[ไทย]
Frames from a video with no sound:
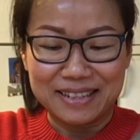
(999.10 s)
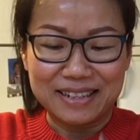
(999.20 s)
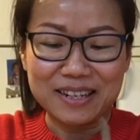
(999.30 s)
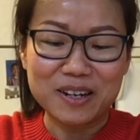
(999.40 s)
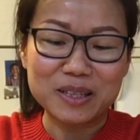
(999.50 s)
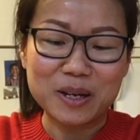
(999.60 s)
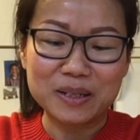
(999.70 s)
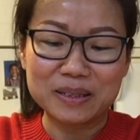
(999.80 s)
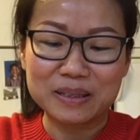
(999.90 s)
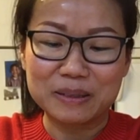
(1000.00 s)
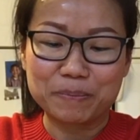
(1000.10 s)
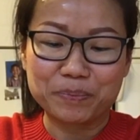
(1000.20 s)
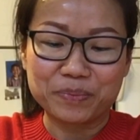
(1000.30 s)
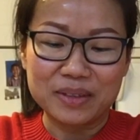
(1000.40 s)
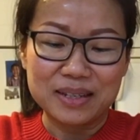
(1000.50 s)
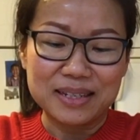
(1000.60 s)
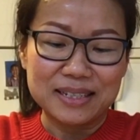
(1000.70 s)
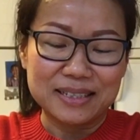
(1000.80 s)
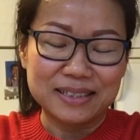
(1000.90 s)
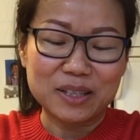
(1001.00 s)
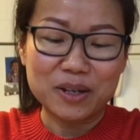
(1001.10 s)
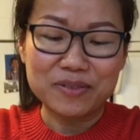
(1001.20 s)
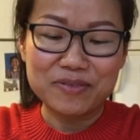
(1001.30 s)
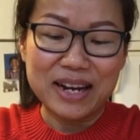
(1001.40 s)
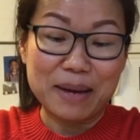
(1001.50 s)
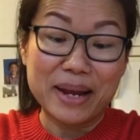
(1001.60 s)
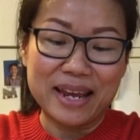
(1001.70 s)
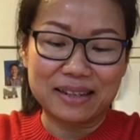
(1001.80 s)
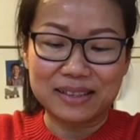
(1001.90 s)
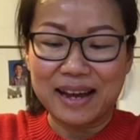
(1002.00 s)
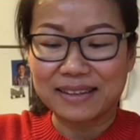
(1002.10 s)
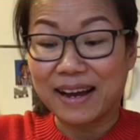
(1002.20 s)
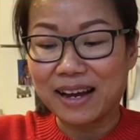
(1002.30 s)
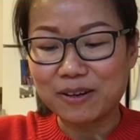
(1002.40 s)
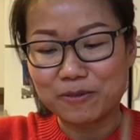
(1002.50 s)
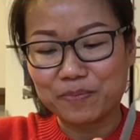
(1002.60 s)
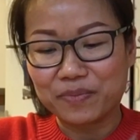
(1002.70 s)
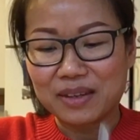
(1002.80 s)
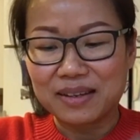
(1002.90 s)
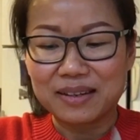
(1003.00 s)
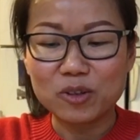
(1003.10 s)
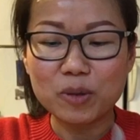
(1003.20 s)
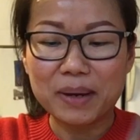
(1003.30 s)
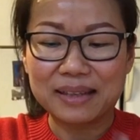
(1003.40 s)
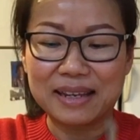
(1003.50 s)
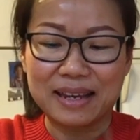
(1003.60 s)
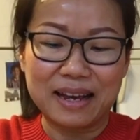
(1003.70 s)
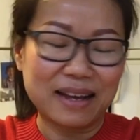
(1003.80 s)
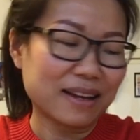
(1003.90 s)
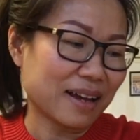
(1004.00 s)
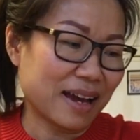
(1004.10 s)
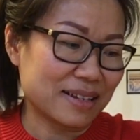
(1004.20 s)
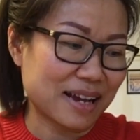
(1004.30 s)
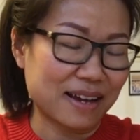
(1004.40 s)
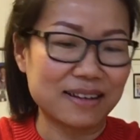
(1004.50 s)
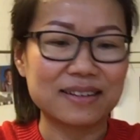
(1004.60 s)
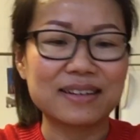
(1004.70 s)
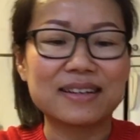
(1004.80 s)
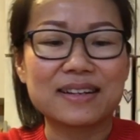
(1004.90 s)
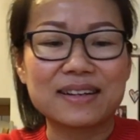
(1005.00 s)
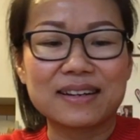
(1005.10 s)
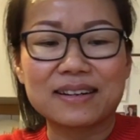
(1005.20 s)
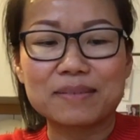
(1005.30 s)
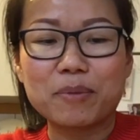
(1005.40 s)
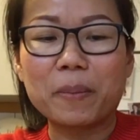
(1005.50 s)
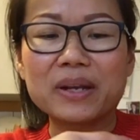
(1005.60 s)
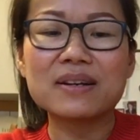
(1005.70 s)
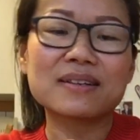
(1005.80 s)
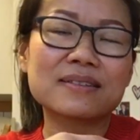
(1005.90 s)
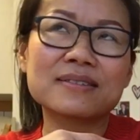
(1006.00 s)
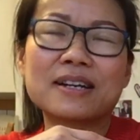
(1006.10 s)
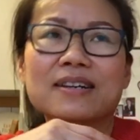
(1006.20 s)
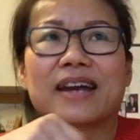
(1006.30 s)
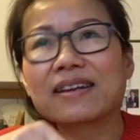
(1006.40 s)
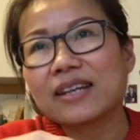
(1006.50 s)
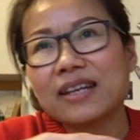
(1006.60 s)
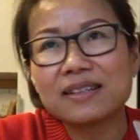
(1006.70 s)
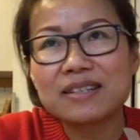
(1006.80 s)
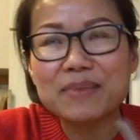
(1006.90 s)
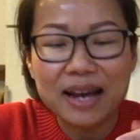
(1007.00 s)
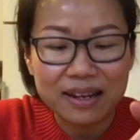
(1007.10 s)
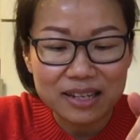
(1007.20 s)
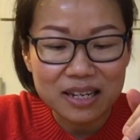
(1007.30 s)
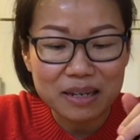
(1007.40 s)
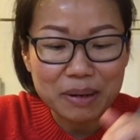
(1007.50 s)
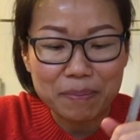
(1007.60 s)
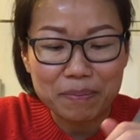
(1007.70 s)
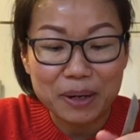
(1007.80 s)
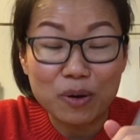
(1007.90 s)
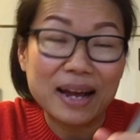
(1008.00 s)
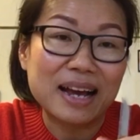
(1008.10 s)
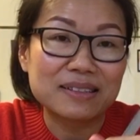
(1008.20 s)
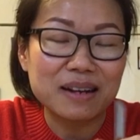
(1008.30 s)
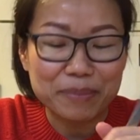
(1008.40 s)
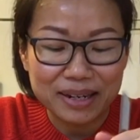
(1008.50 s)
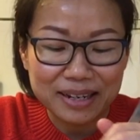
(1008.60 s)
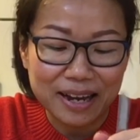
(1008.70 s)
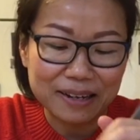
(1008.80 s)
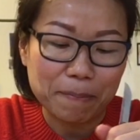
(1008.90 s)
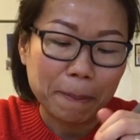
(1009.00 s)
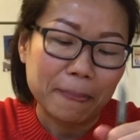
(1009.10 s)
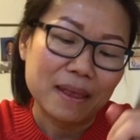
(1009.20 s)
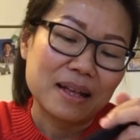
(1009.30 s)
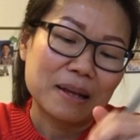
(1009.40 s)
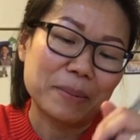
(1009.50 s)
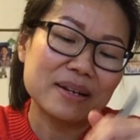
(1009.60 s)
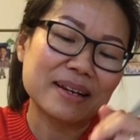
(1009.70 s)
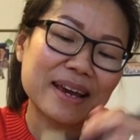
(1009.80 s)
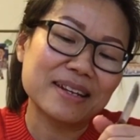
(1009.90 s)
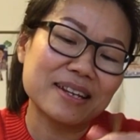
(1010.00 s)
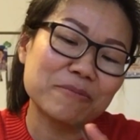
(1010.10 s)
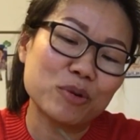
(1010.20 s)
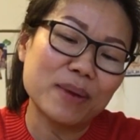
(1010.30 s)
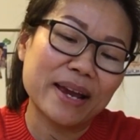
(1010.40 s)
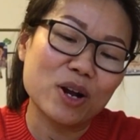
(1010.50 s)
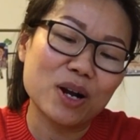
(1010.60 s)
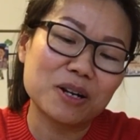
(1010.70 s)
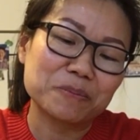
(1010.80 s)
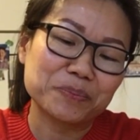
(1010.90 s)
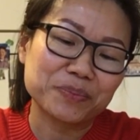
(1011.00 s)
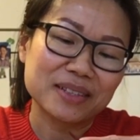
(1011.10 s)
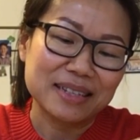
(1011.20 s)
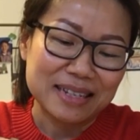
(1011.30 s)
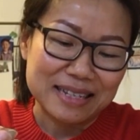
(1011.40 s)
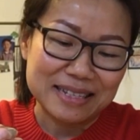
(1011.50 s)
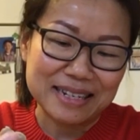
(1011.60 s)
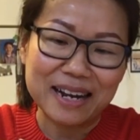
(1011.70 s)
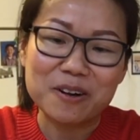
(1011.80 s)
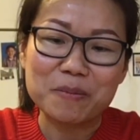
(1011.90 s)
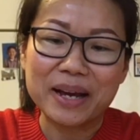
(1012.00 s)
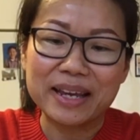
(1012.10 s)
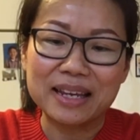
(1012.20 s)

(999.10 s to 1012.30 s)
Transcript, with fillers: แล้วก็ตอนตอนเวลาเบรกทานข้าว โดยปกติอะไอจะพอไปถึงแคนทีนใช่ไหมคะที่มันเป็นโรงอาหารสำหรับพนักงงาน ไปถึงแคนทีนปุ๊บไอก็จะเข้าไป